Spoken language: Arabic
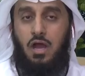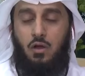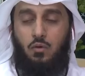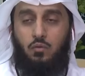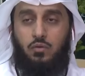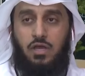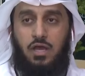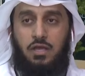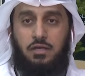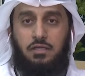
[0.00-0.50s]
او
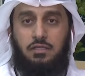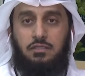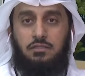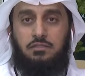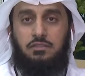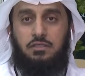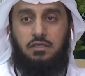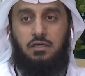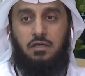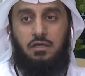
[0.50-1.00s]
كان
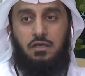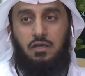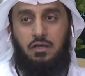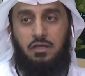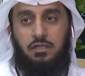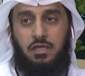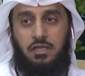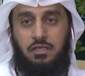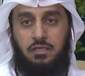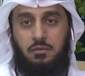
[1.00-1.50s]
عنده
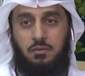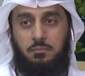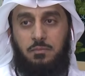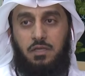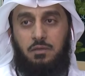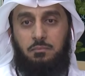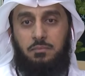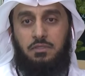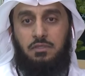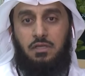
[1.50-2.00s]
يعني
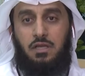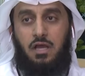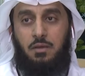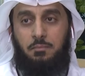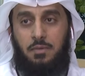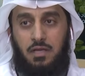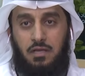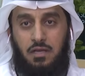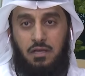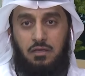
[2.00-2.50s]
من
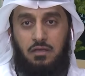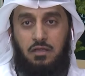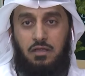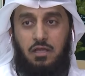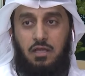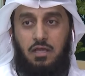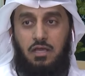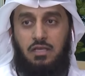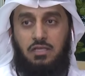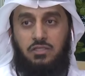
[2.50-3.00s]
العماله
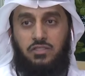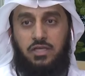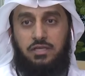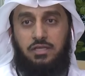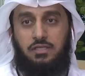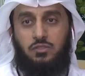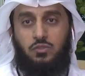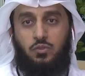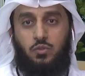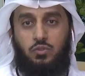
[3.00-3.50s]
اللي
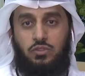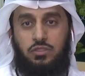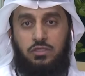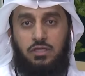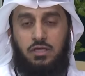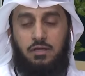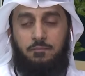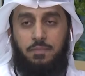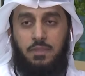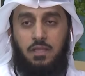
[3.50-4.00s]
جايه
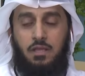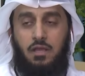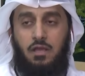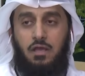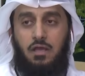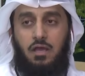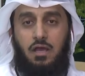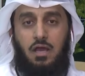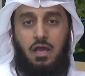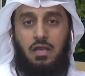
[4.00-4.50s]
السعوديه
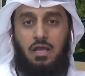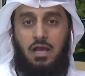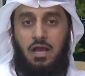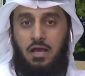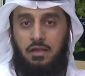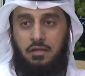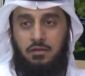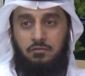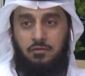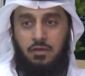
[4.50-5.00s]

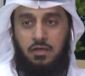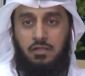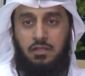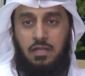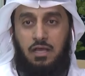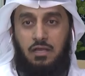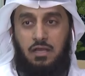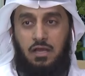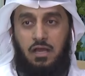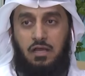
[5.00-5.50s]
الان
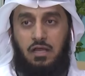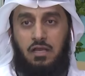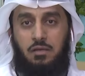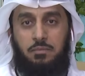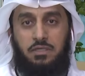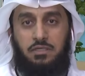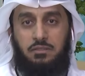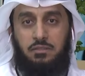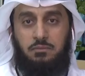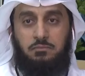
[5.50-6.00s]
خلال اقل
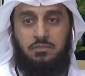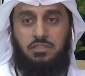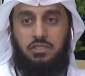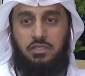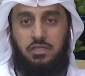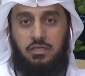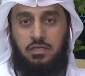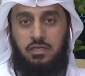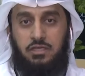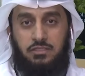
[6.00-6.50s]
من
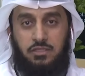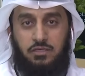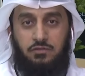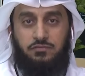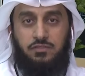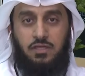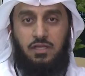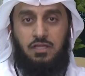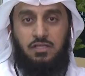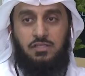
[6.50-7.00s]
دقيقه يقدر
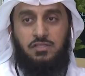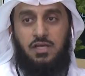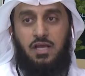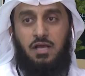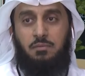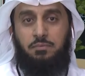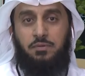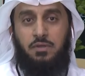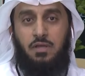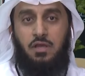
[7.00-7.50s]
يفتح
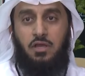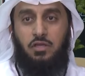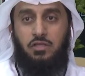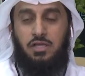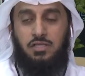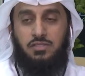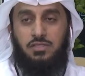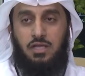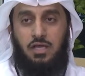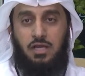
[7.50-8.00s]
الحساب
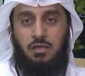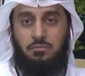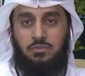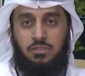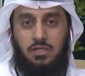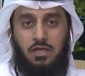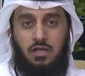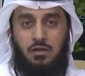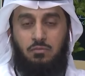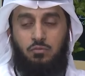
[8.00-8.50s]
يحصل على
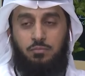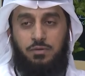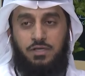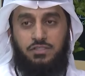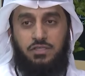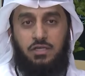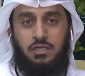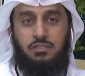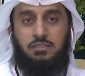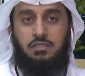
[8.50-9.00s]
بطاقه
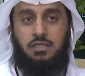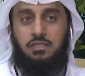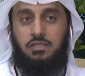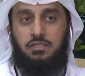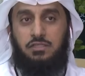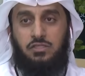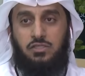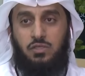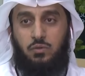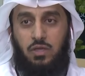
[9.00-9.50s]
مباشره
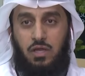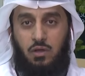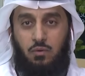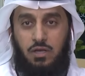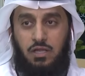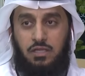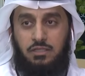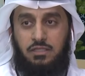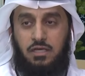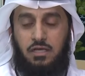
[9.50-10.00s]
يقدر يسوي
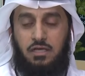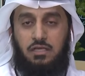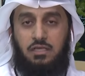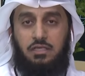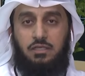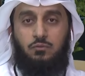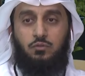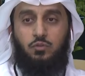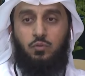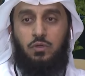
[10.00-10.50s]
حوالات
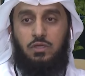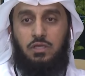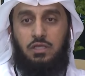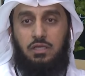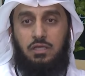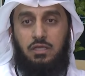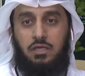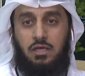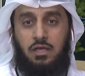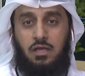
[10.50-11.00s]
داخليه
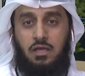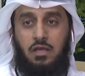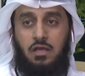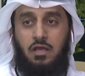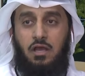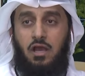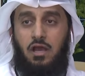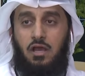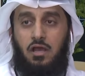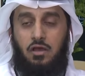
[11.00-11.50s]
ودوليه
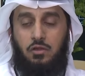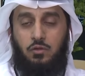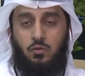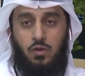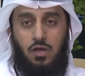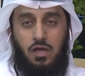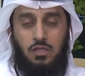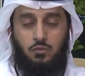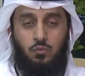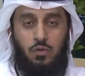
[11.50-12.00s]
آه،
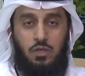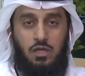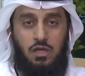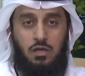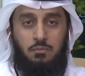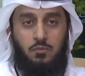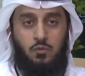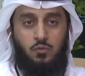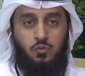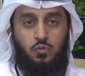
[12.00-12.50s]
نقاط
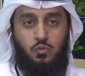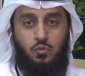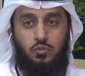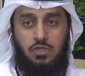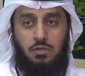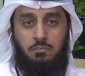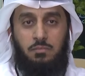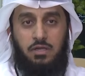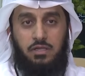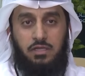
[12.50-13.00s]
ولاء
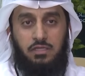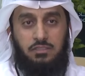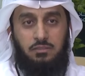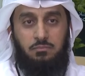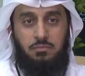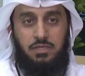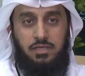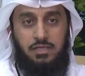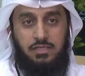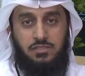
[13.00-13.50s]
موجوده ماركت
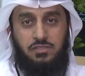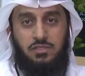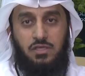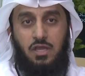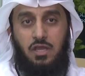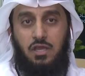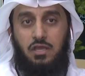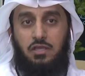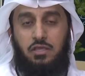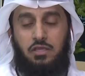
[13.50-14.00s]
بليس
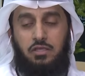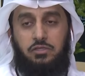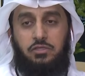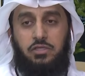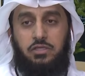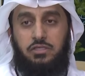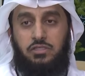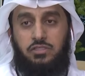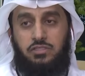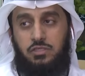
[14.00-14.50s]
آه،
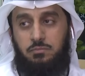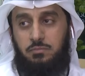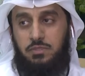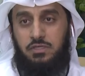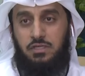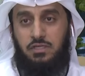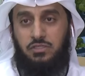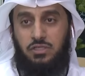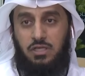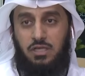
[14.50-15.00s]
يقدر يشتري
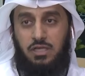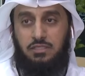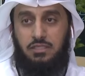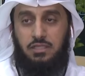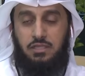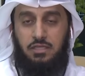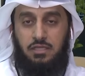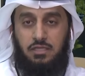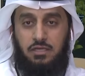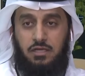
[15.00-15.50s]
منه شغلات
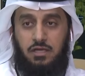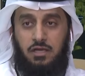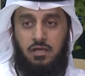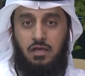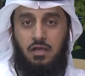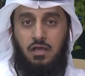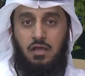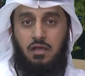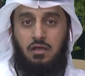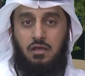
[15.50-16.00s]
كثيره
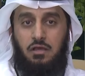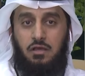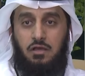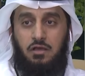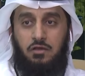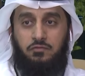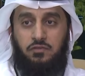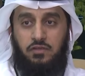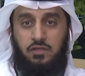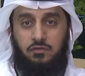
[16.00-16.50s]

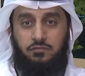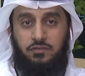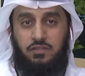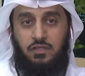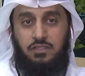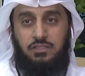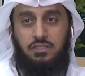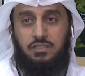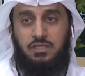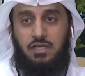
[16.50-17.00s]
آه، في في
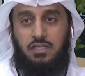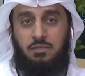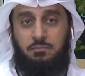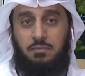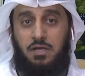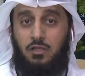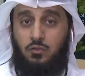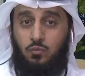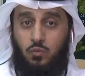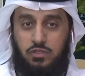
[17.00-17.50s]
عده
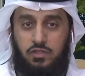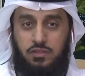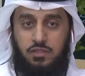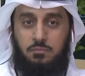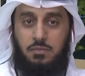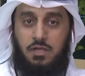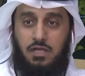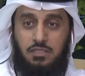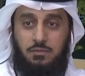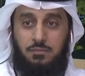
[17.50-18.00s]
خدمات والكثير
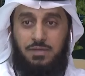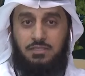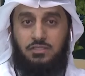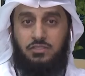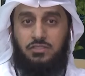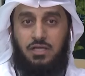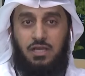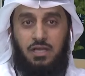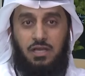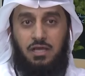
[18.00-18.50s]
من الخدمات ان
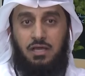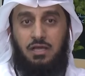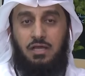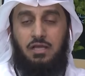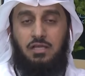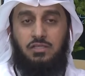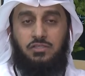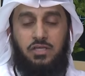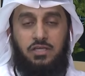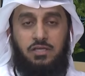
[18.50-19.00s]
شاء الله
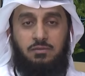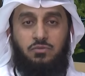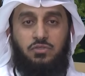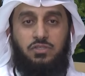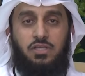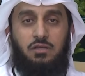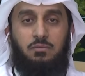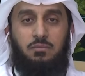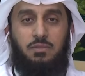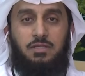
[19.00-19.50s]
جايه
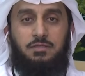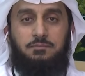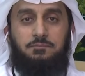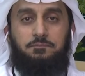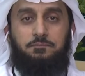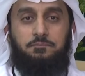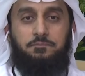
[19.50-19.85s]
مستقبلا